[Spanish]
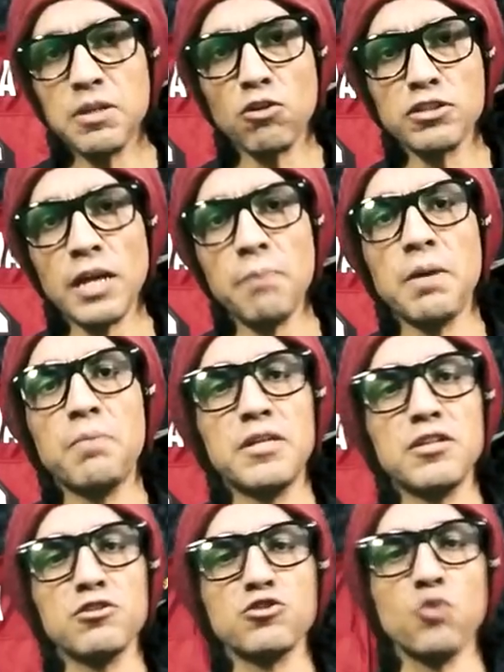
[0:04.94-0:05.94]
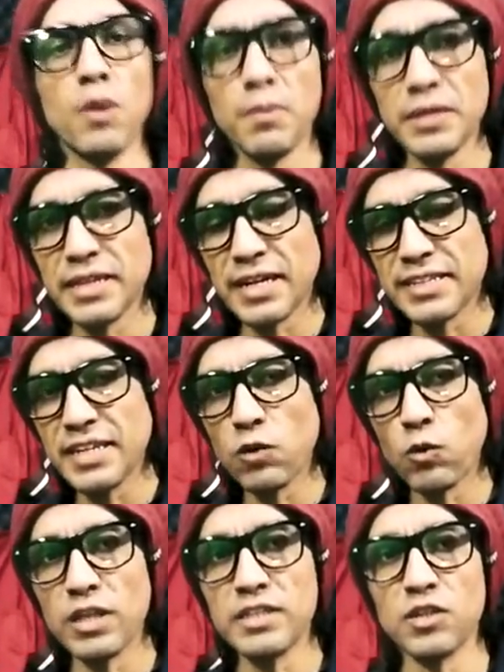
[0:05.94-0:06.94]
Amigos, sean bienvenidos nuevamente a
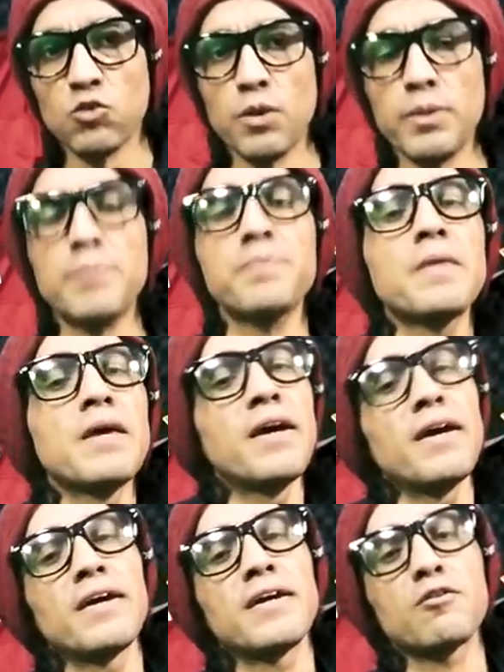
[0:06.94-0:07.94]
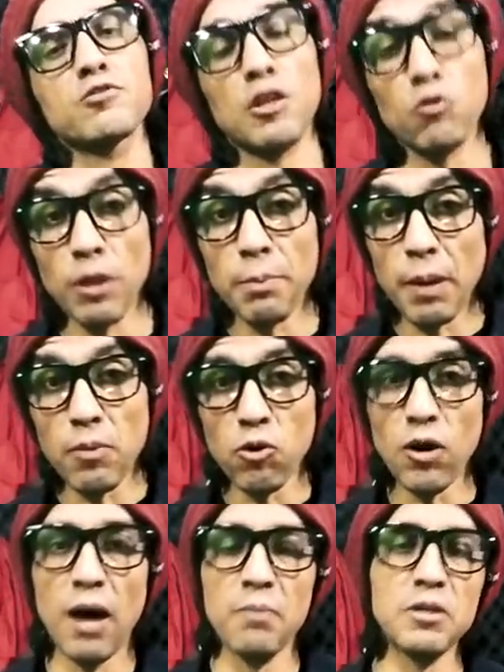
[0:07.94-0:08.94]
Canal 49. Eh, los saluda
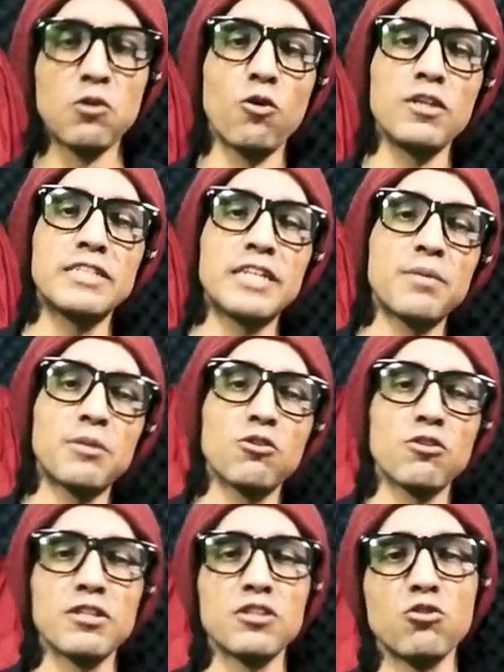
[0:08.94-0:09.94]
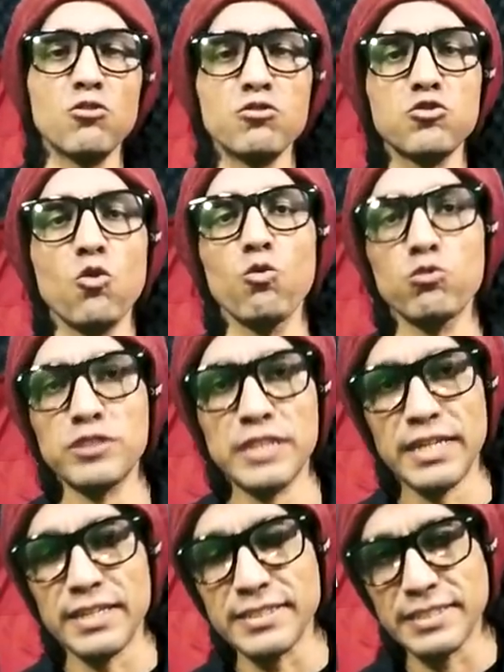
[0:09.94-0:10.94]
Pablo, amigo y servidor de todos
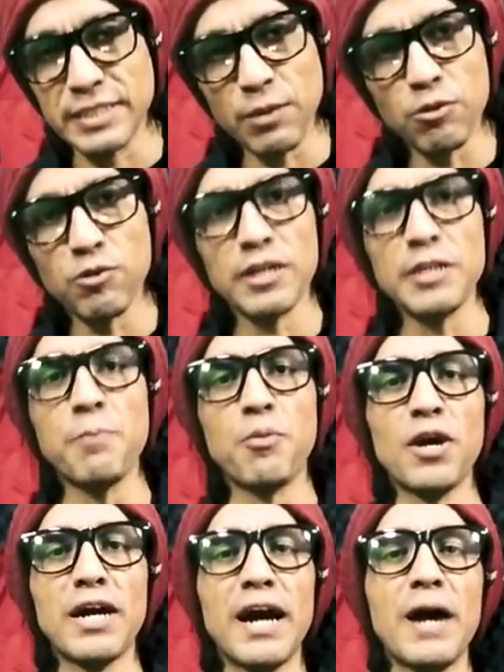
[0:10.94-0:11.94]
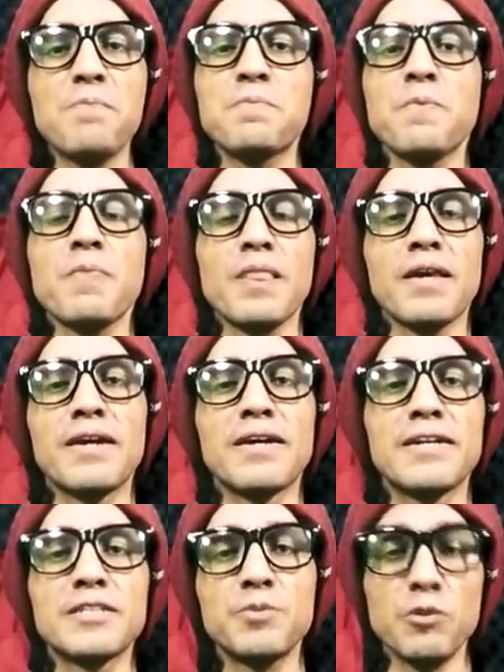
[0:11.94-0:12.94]
ustedes. Qué bueno que andan por acá.
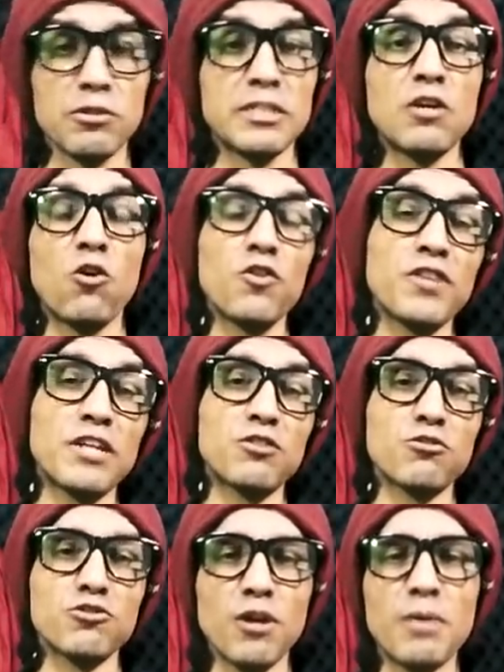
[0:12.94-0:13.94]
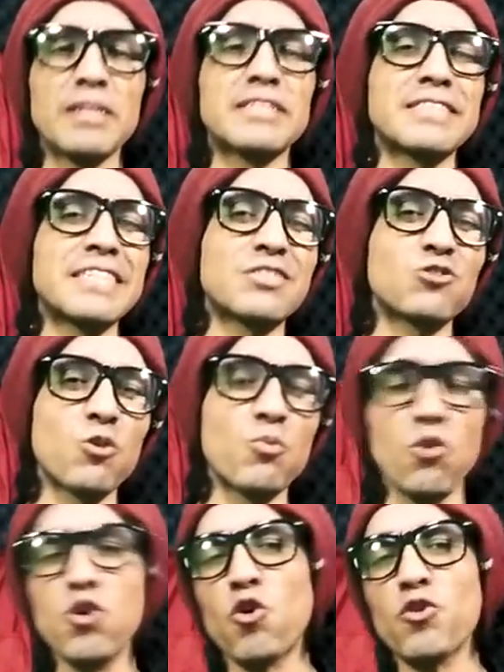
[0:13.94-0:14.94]
Eh, espero que estén contentos. Yo la verdad sí estoy
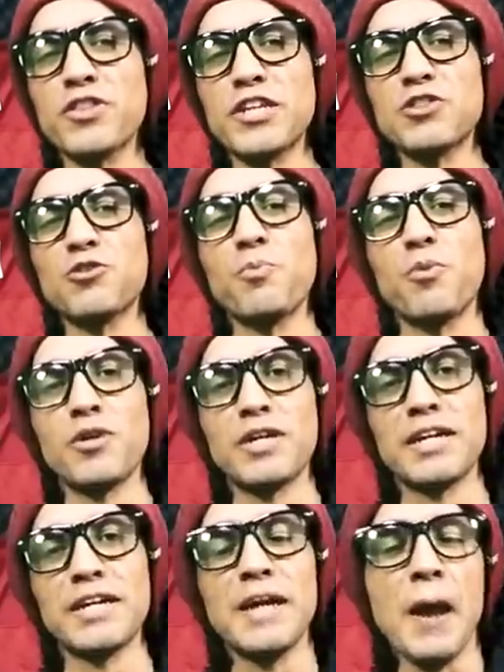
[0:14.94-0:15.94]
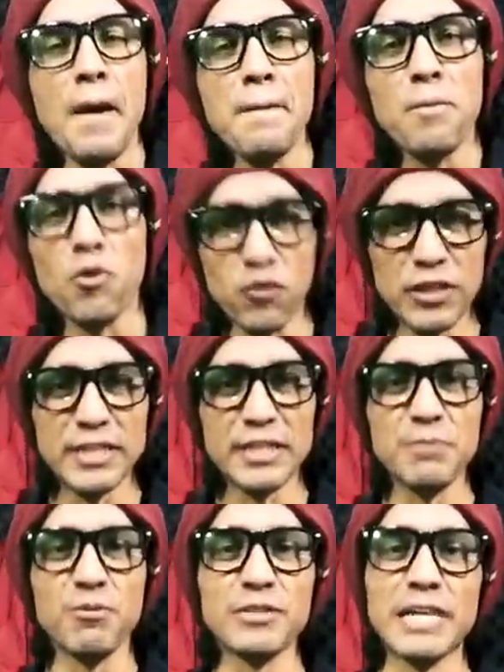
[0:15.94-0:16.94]
muy contento porque por fin
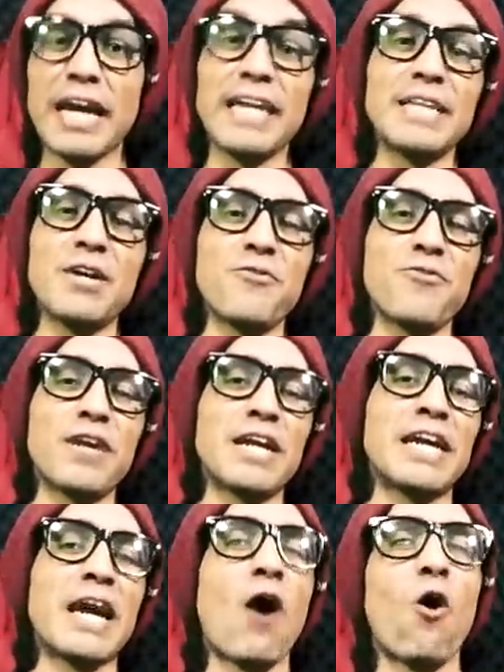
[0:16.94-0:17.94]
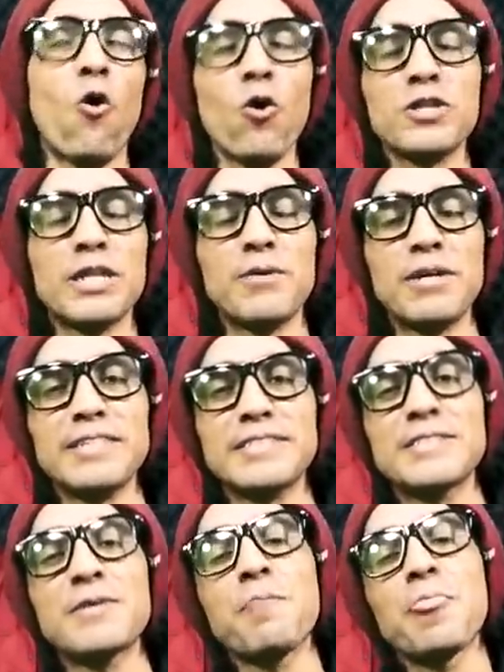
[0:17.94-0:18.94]
tenemos NFL otra
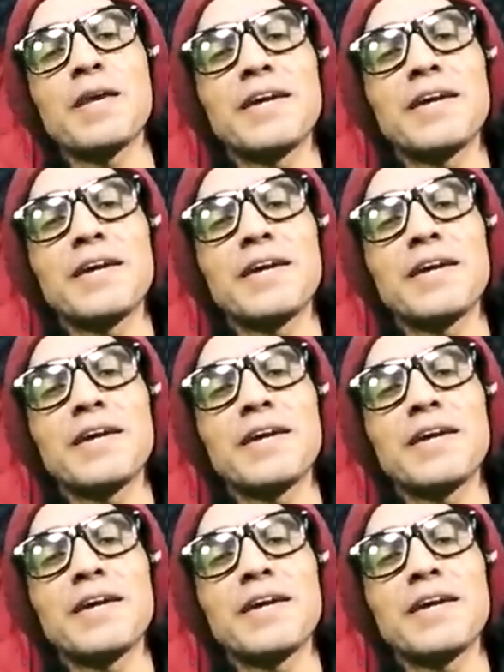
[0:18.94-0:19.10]
vez.